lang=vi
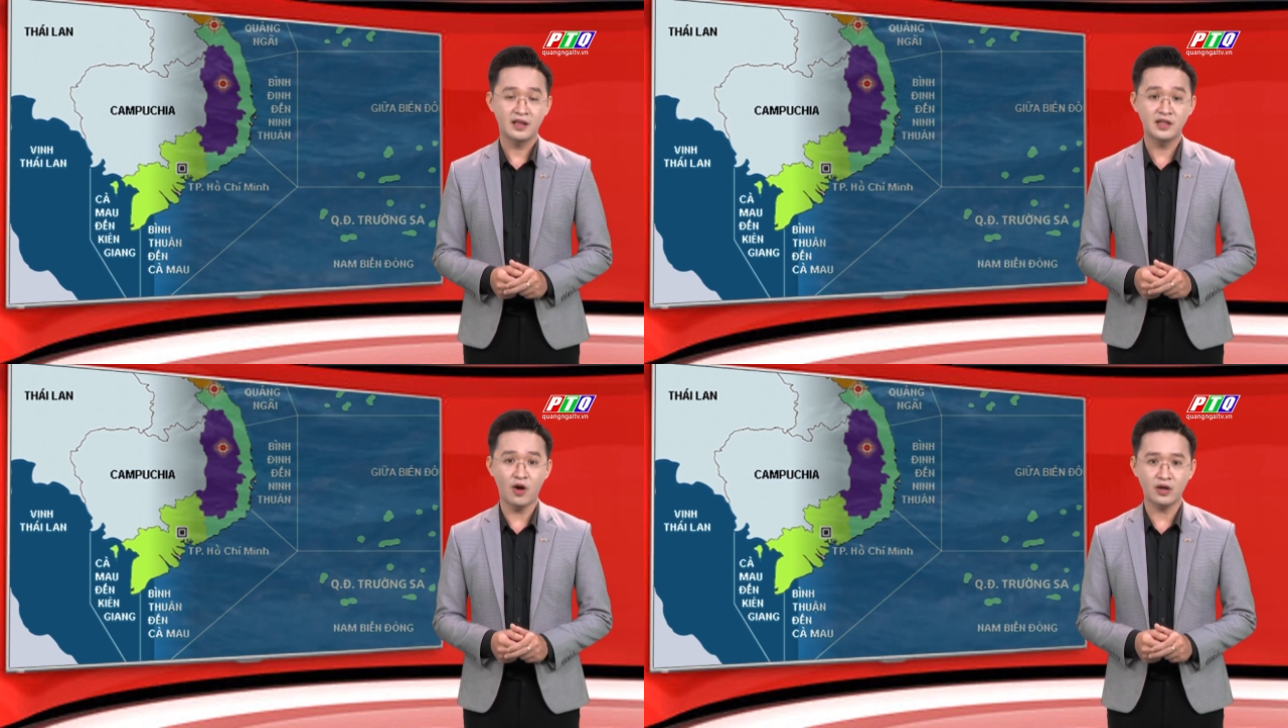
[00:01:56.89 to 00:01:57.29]

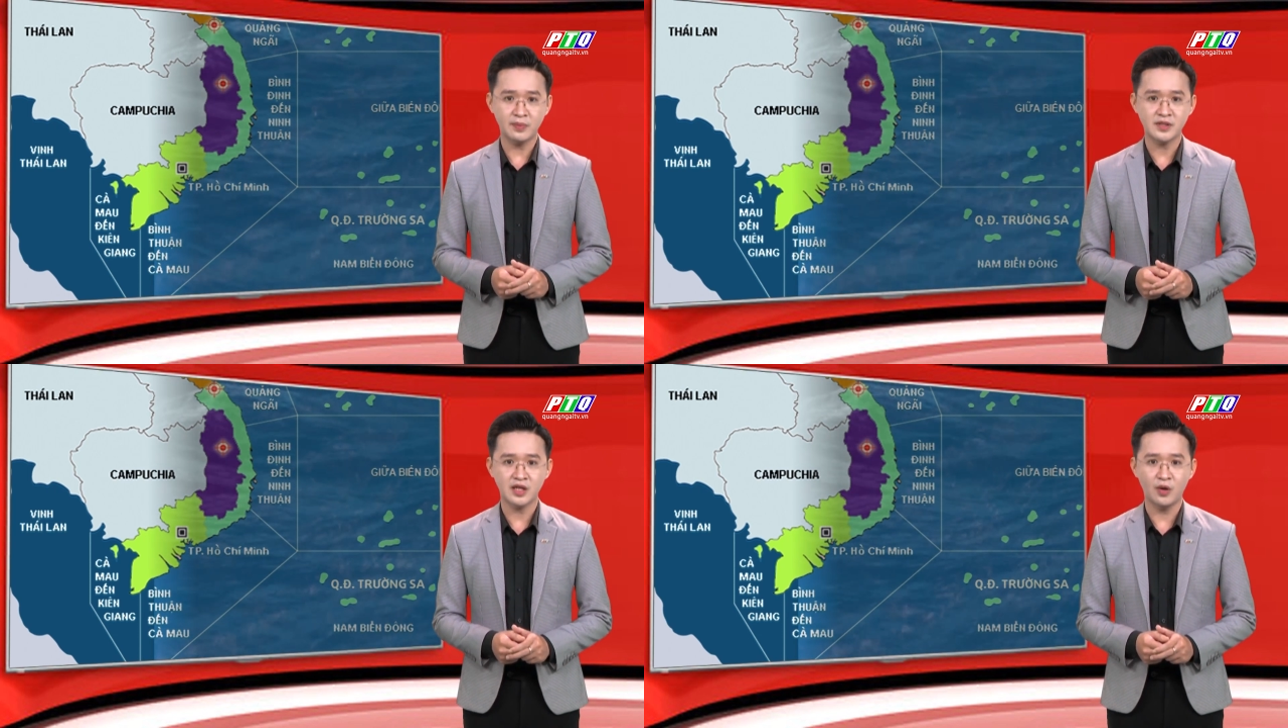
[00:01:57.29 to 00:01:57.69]
gió
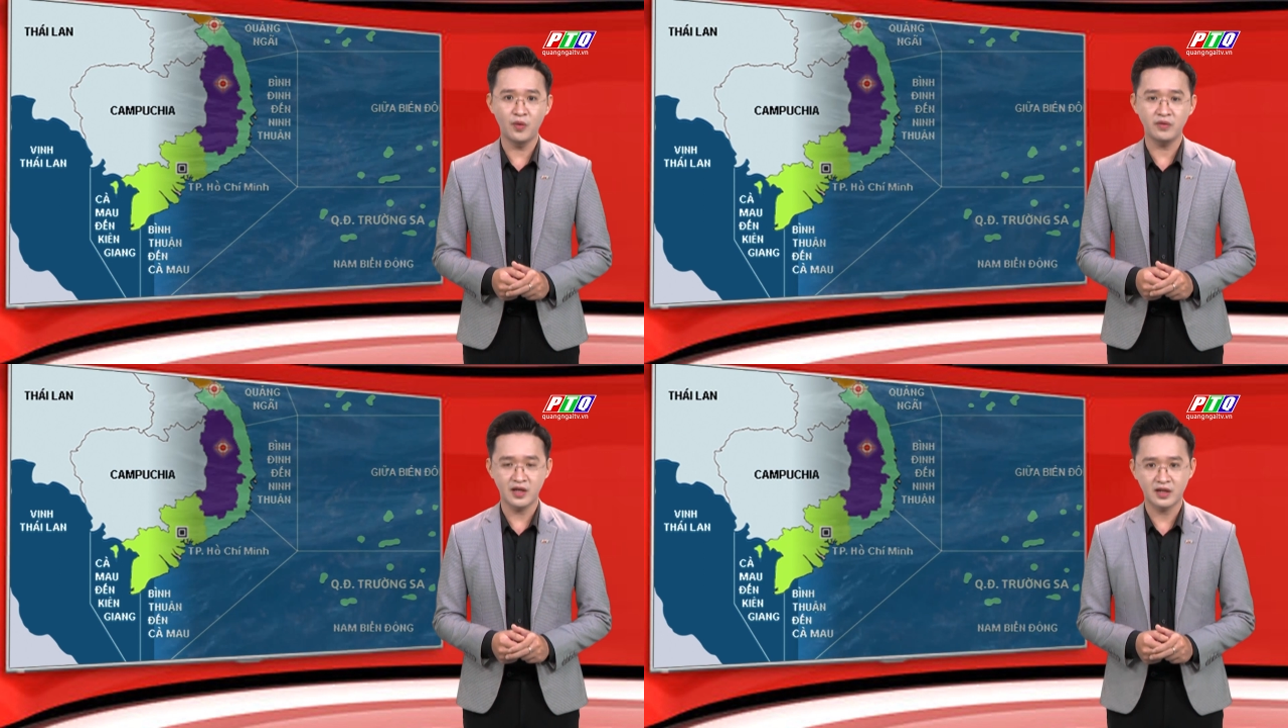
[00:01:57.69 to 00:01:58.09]
cấp
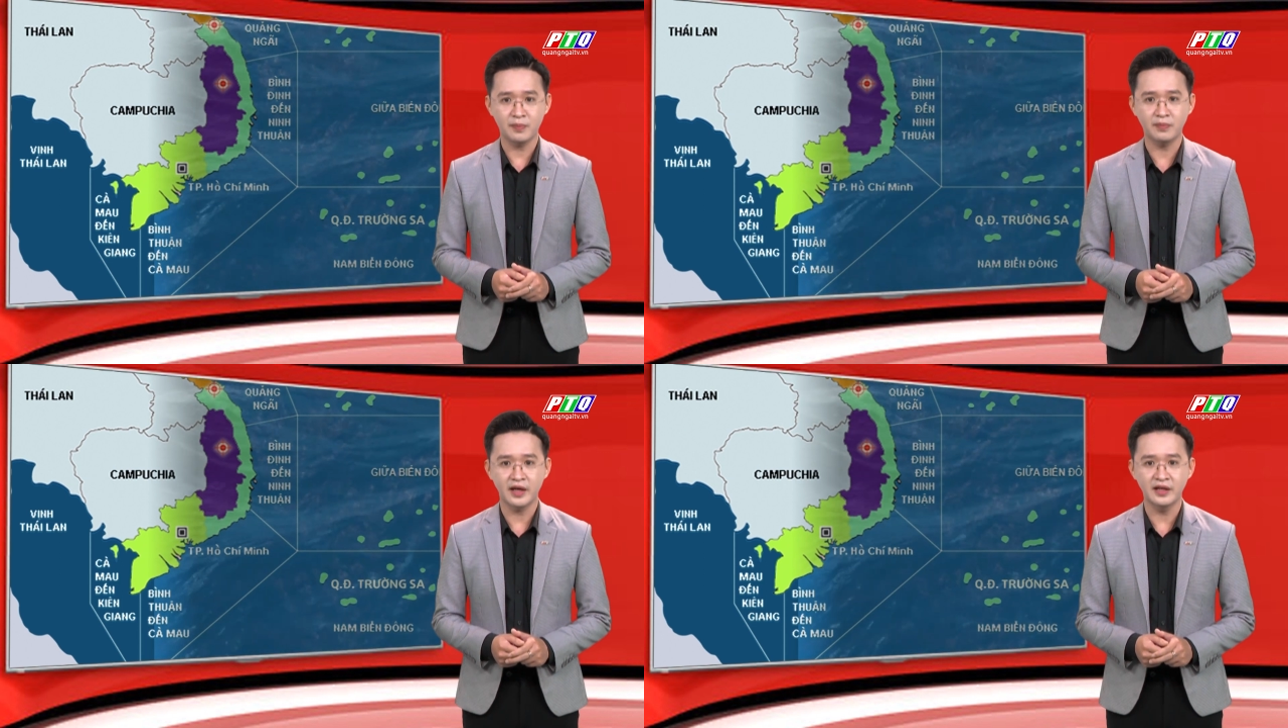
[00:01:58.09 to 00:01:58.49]
6, giật
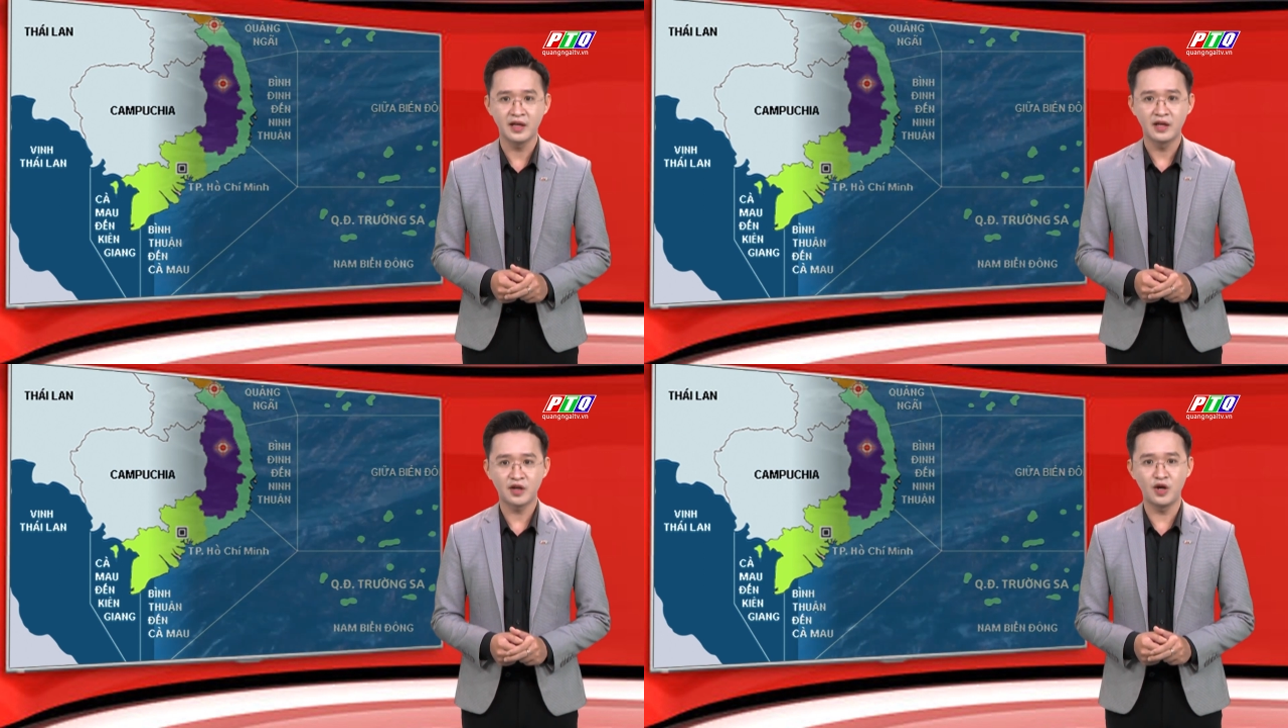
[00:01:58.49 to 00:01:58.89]
cấp 7,
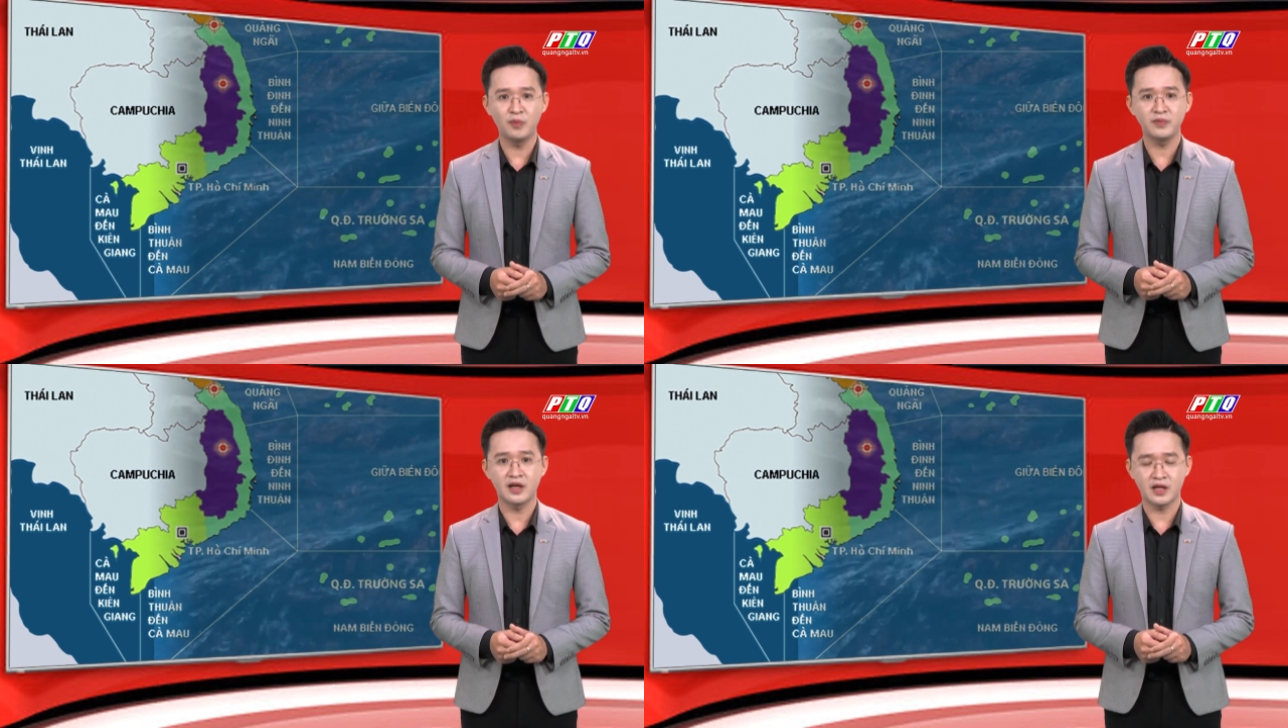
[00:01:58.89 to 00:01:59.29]
có
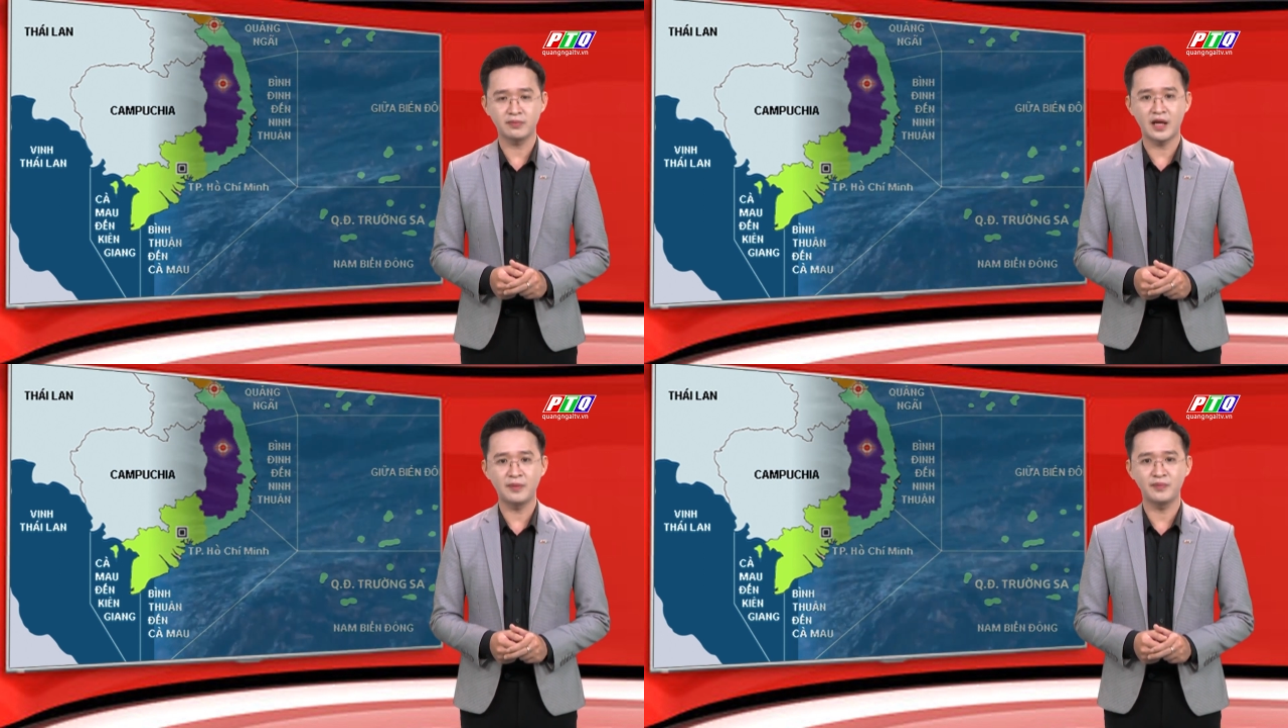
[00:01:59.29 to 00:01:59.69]
lúc giật cấp
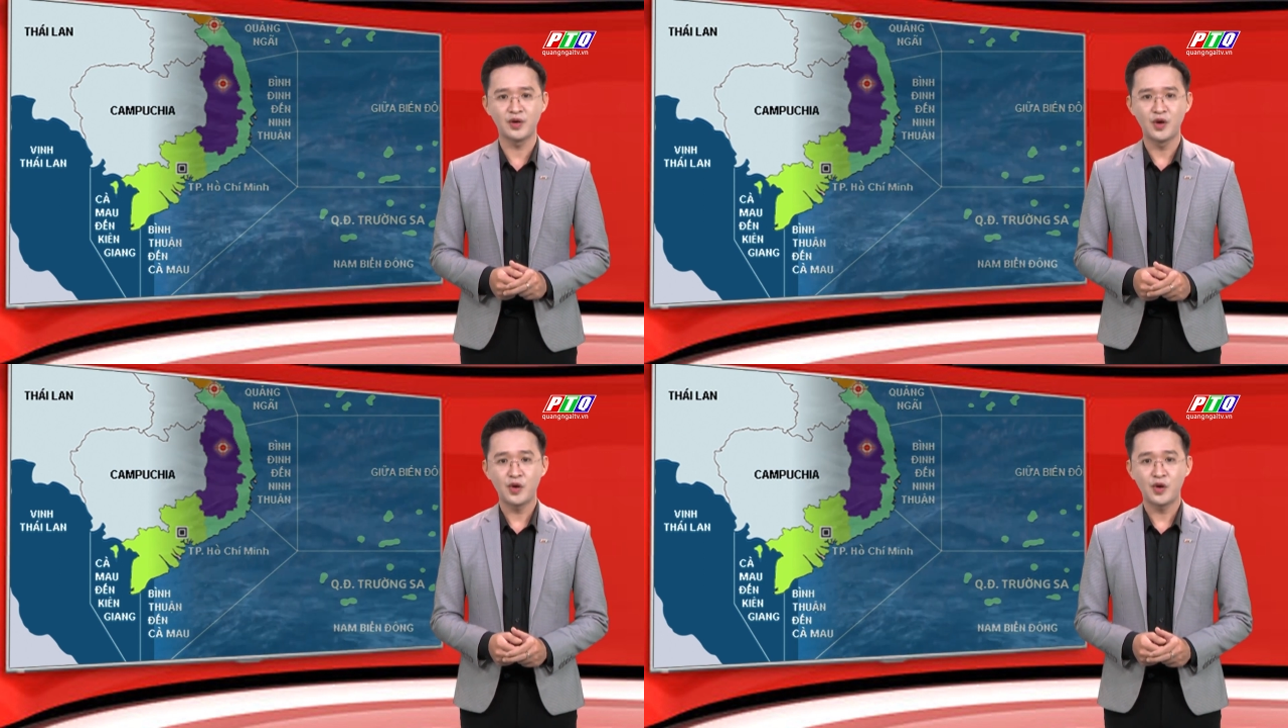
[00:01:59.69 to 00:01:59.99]
8,